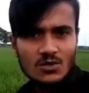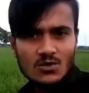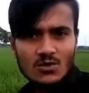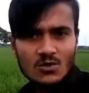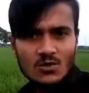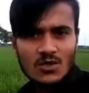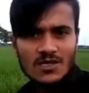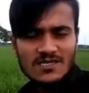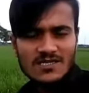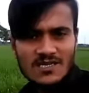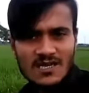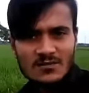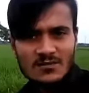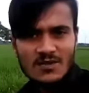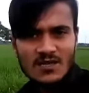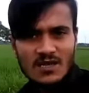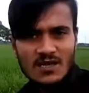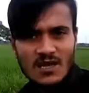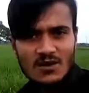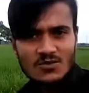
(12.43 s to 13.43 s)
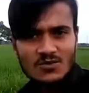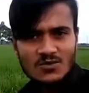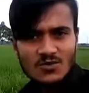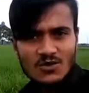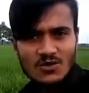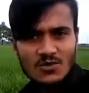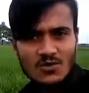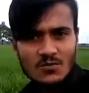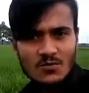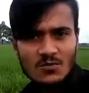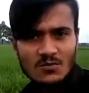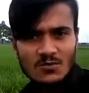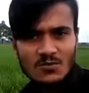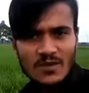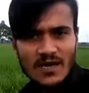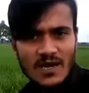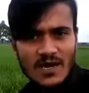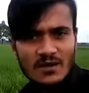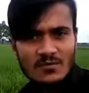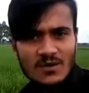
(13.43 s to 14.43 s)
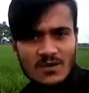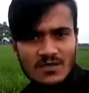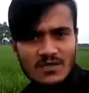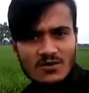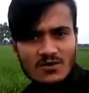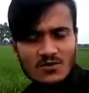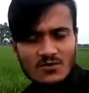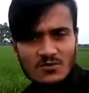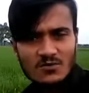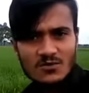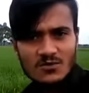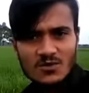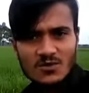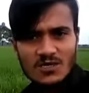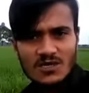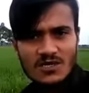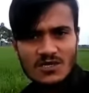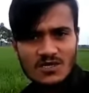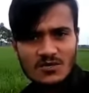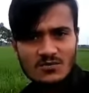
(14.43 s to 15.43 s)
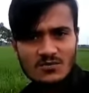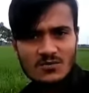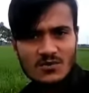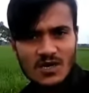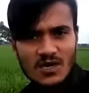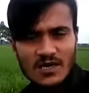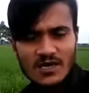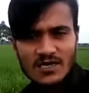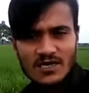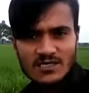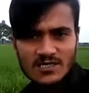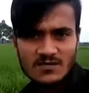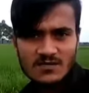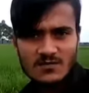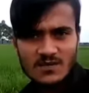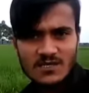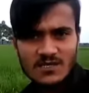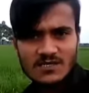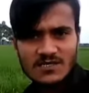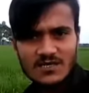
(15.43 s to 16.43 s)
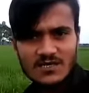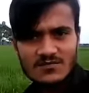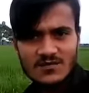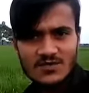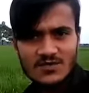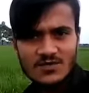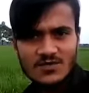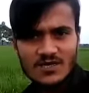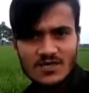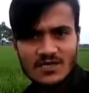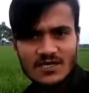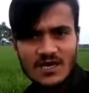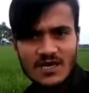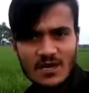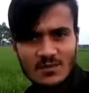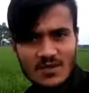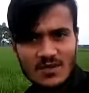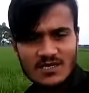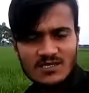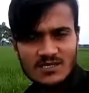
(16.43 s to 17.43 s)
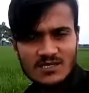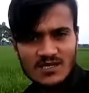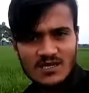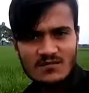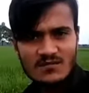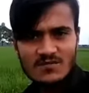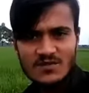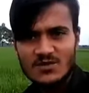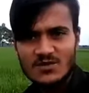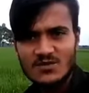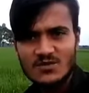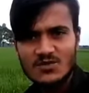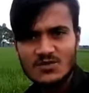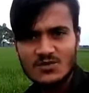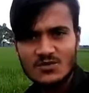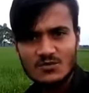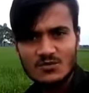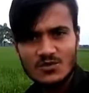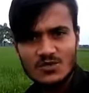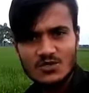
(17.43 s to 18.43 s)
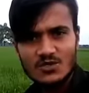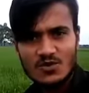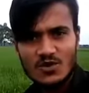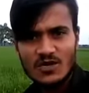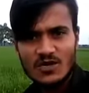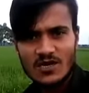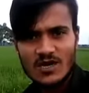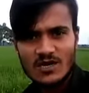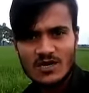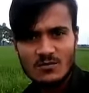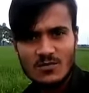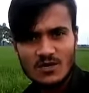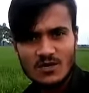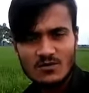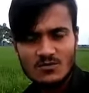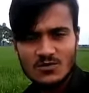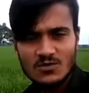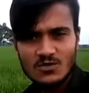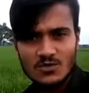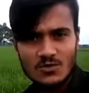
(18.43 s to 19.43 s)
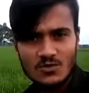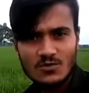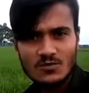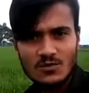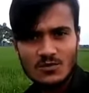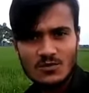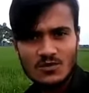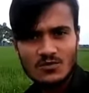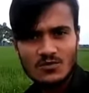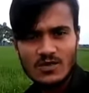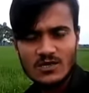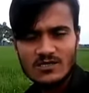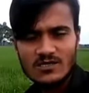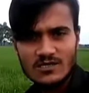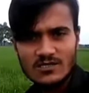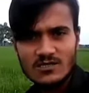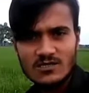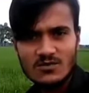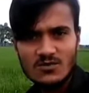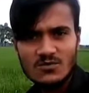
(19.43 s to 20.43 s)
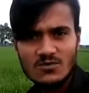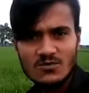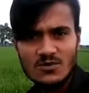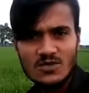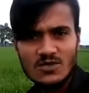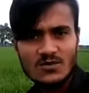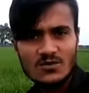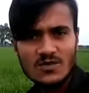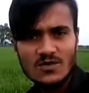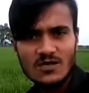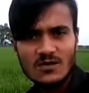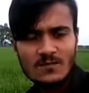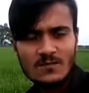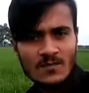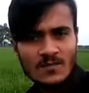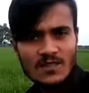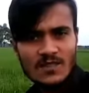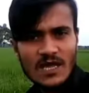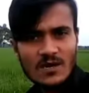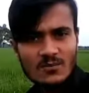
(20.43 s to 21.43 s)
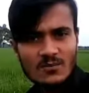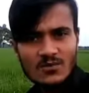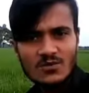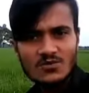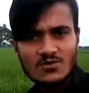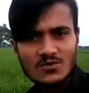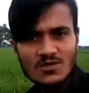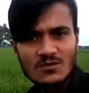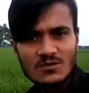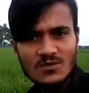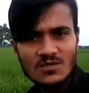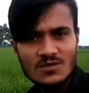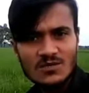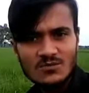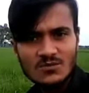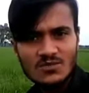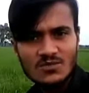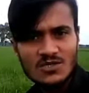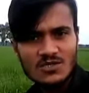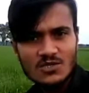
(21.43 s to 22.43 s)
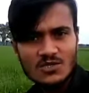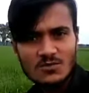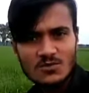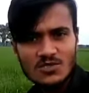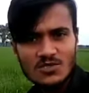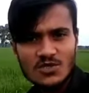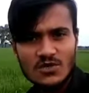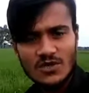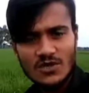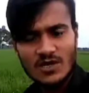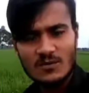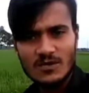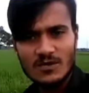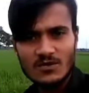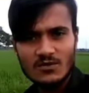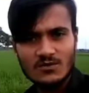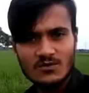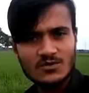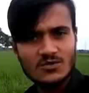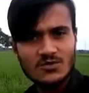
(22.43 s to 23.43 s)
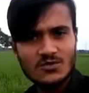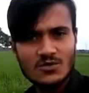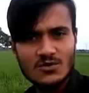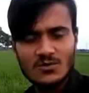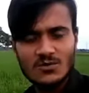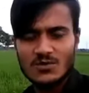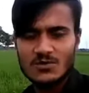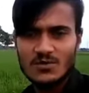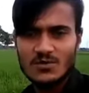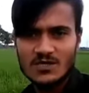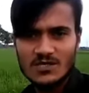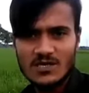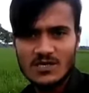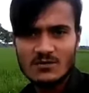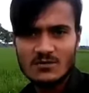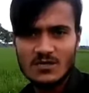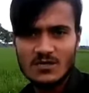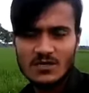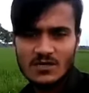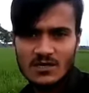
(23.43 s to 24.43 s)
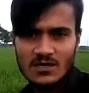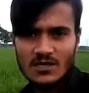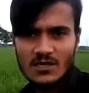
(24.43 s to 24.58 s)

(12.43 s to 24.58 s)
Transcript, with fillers: তো আজকে আমরা আলোচনা করব পেয়ারা পাতা কবুতরের কি উপকারে আসতে পারে সেই বিষয়টা নিয়ে আমি আজকের এই ভিডিওটা খুবই শর্টকাট বা খুবই ছোটোভাবে করার চেষ্টা করব কেননা তারপরেও যদি আপনাদের বুঝতে সমস্যা হয় আমাকে অবশ্যই কমেন্ট করে জানাবেন